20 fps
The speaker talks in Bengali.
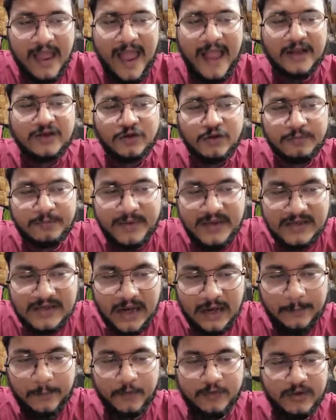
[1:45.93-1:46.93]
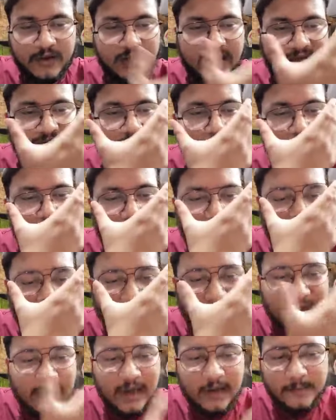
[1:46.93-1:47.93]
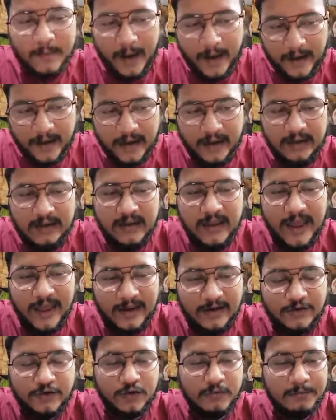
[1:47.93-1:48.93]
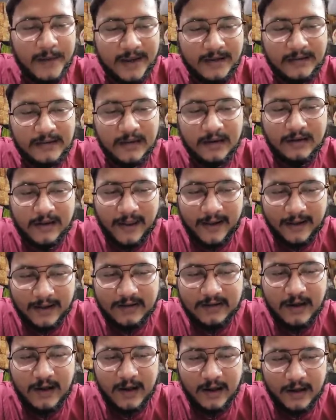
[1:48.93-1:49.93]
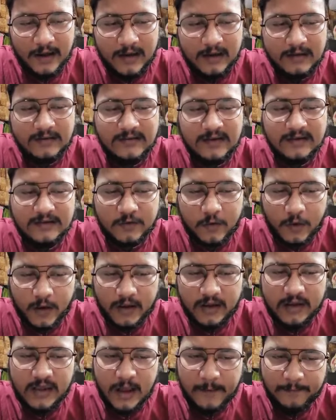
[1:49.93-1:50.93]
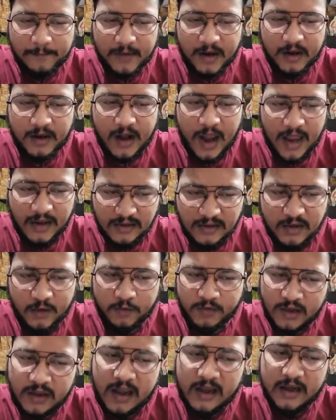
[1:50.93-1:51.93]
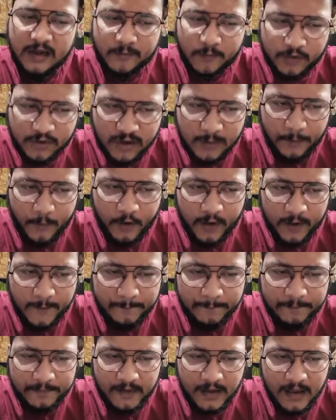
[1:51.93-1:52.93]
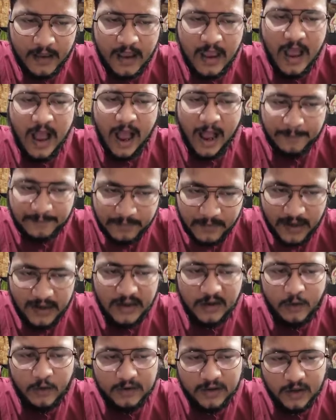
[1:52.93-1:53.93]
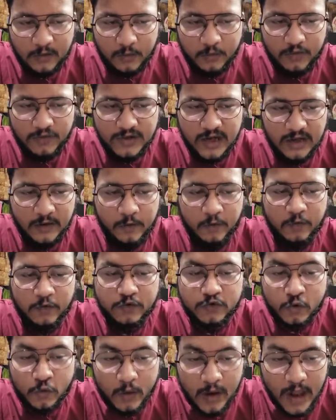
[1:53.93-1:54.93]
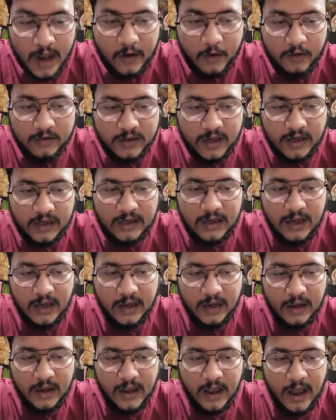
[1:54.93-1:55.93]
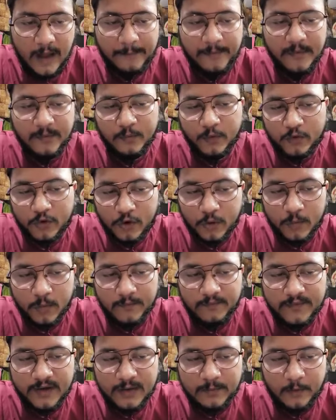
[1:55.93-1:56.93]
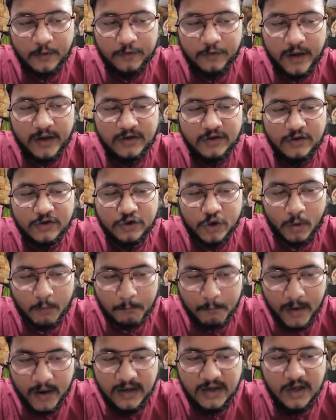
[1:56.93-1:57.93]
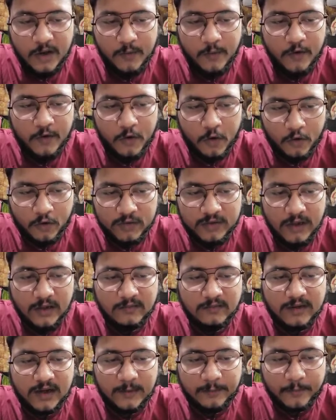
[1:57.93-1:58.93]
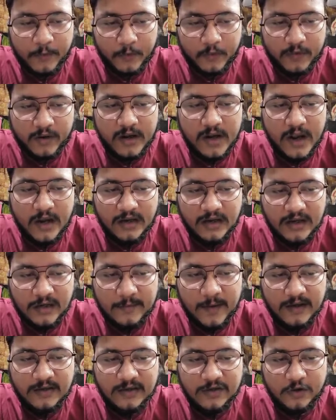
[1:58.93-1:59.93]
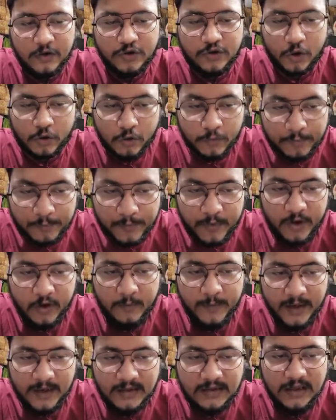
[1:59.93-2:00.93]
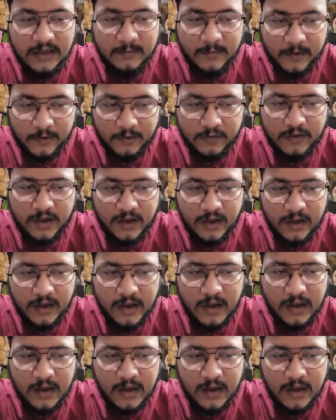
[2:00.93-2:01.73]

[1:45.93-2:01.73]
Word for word: একজন বিচারপতি হিসাবে আইনের বাইরে গিয়ে একজন ব্যক্তির ক্যারেক্টার অ্যানালাইসিস করা কি আপনার আইনি অধিকারের মধ্যে পড়ে আপনারই কথা অনুযায়ী কোনো শোনা কথা নিয়ে আপনি মুখ্যমন্ত্রীর মতো একজন সম্মানী এবং গণতান্ত্রিক প্রক্রিয়ায় নির্বাচিত জনপ্রিয় ব্যক্তির বিরুদ্ধে